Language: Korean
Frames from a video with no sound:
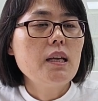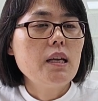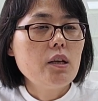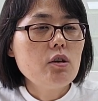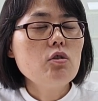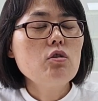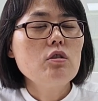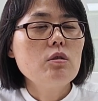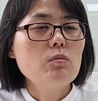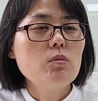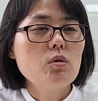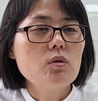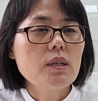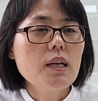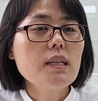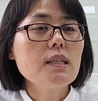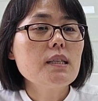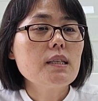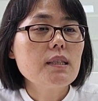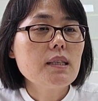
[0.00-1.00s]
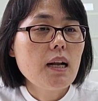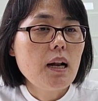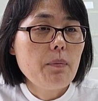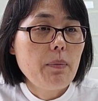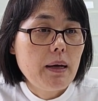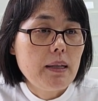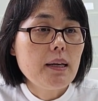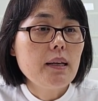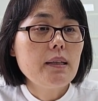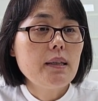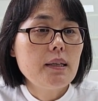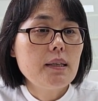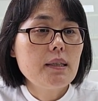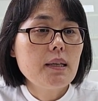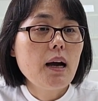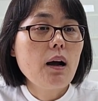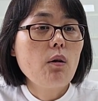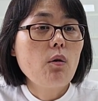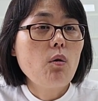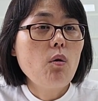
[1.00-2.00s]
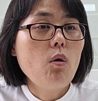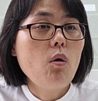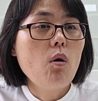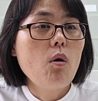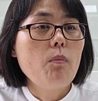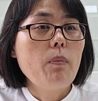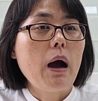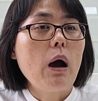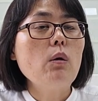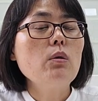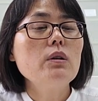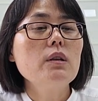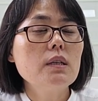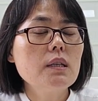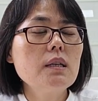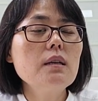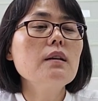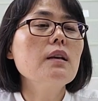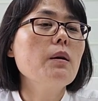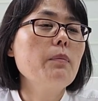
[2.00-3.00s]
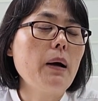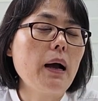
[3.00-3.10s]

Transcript: 예수님도 사실은 잘 받아들이지 않고 바울을 그렇게